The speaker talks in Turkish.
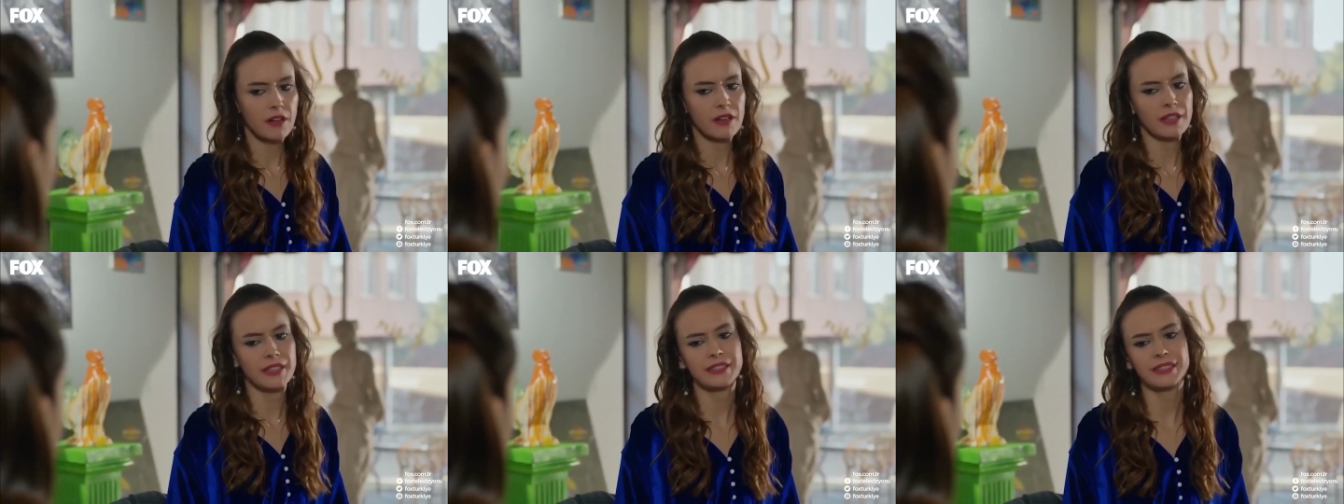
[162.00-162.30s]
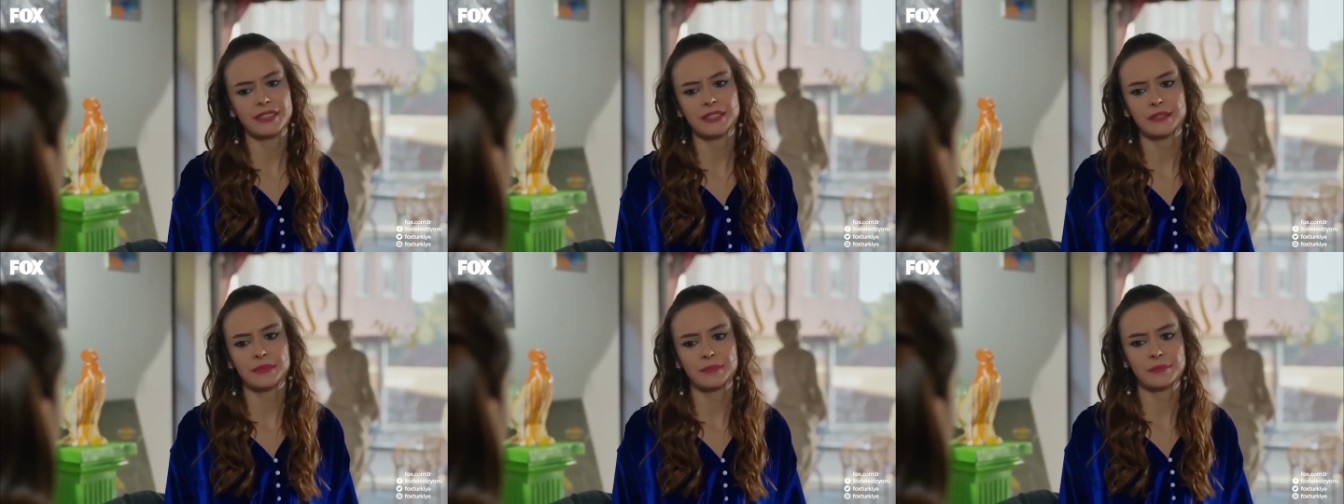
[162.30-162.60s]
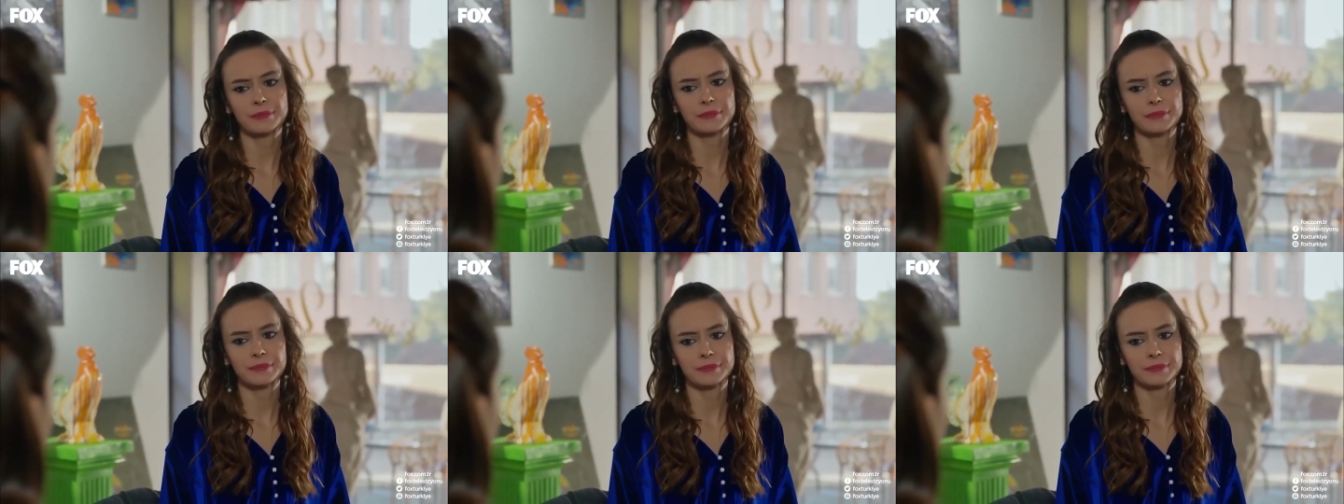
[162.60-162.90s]
Ya
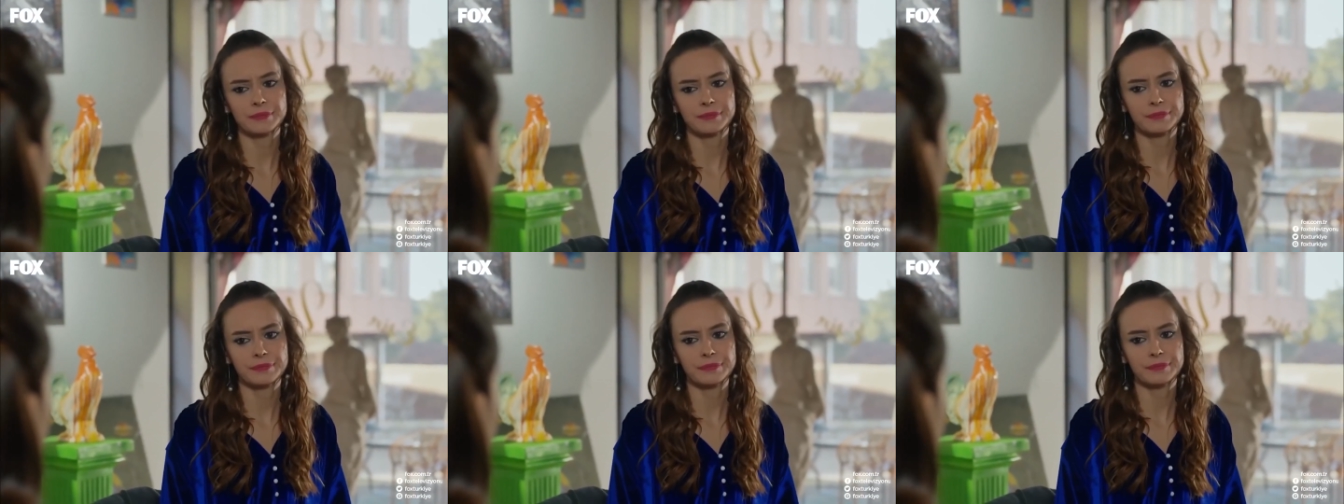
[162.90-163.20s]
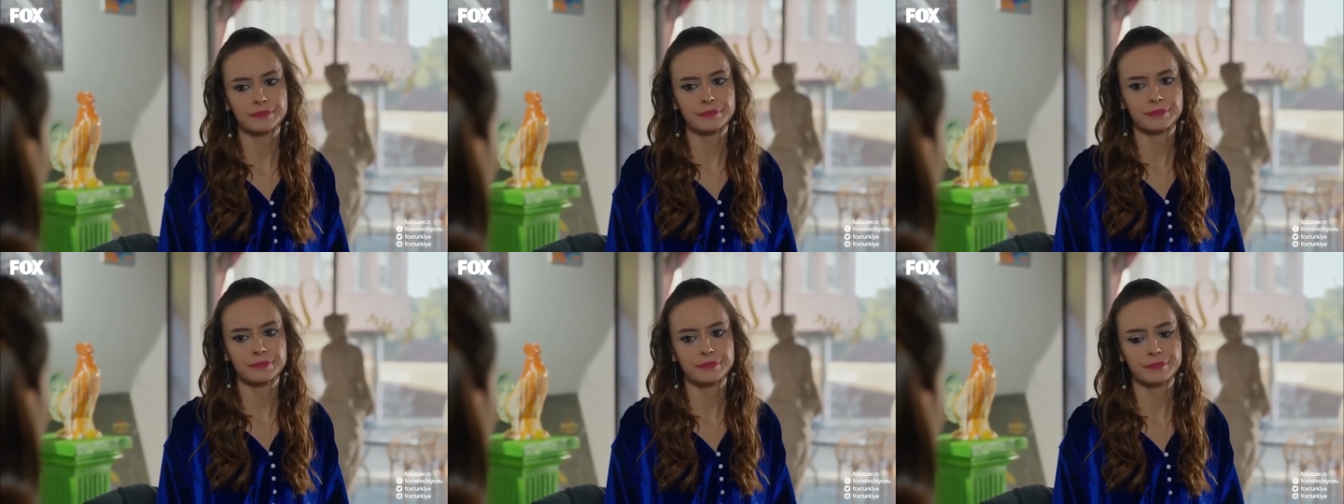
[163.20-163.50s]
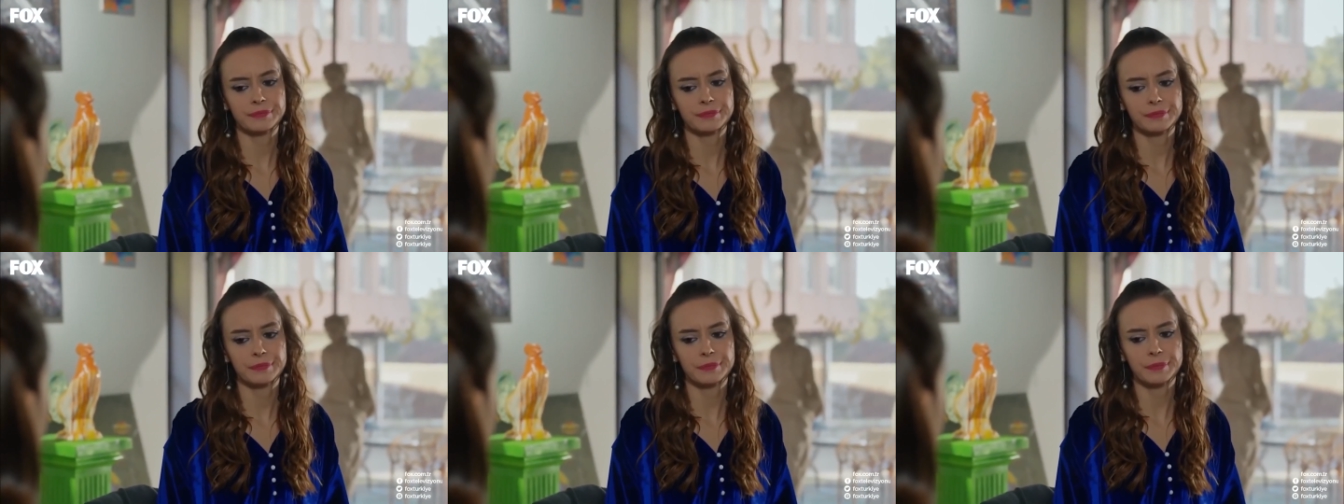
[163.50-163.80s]
Esin,
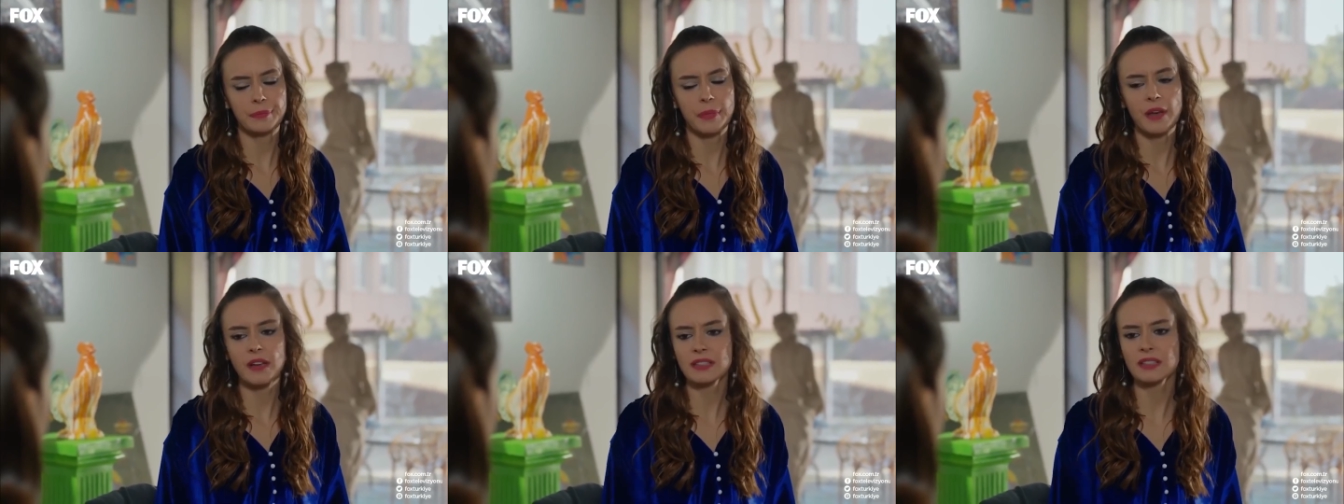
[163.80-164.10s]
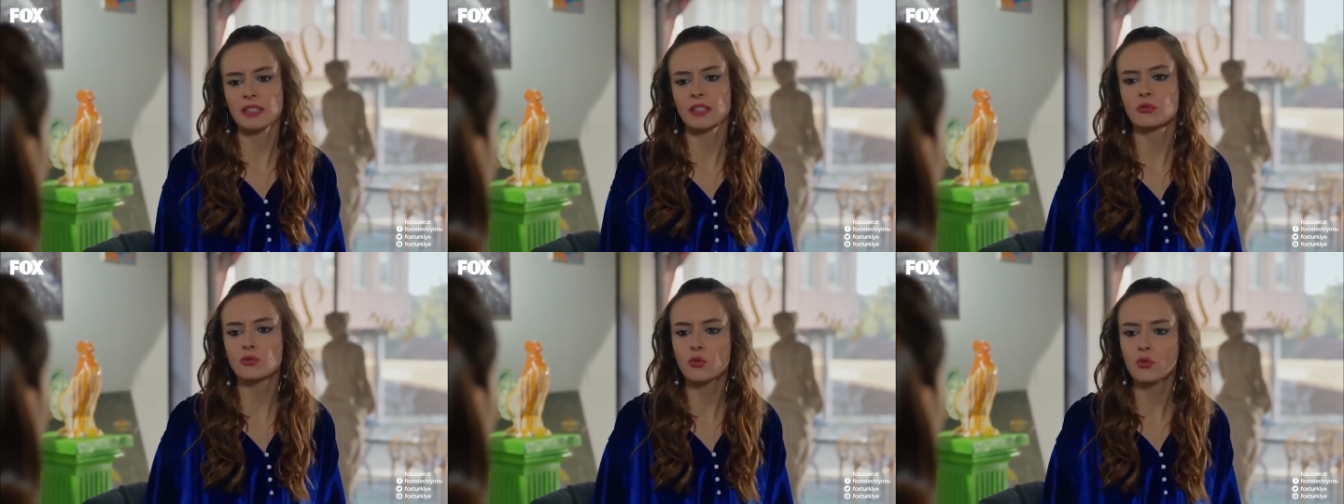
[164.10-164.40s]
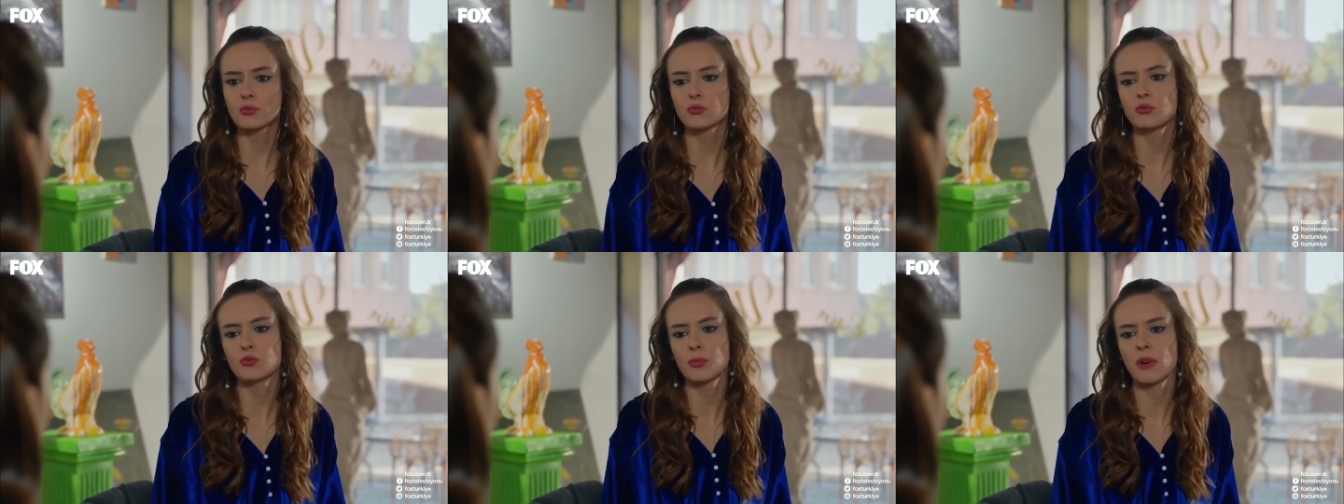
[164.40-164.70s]
ben sana
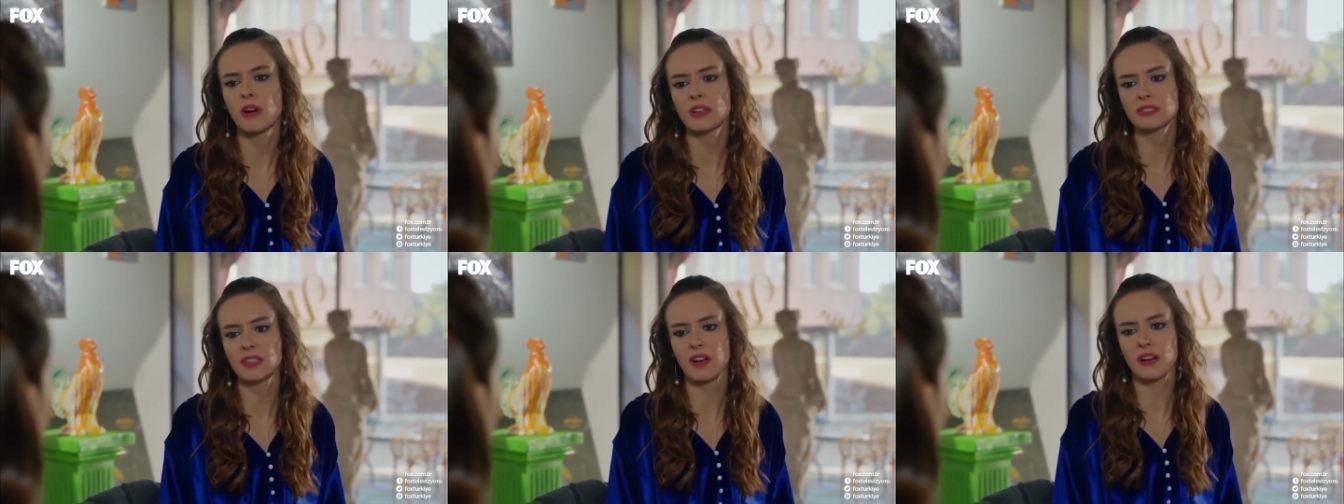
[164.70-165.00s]
çok büyük bir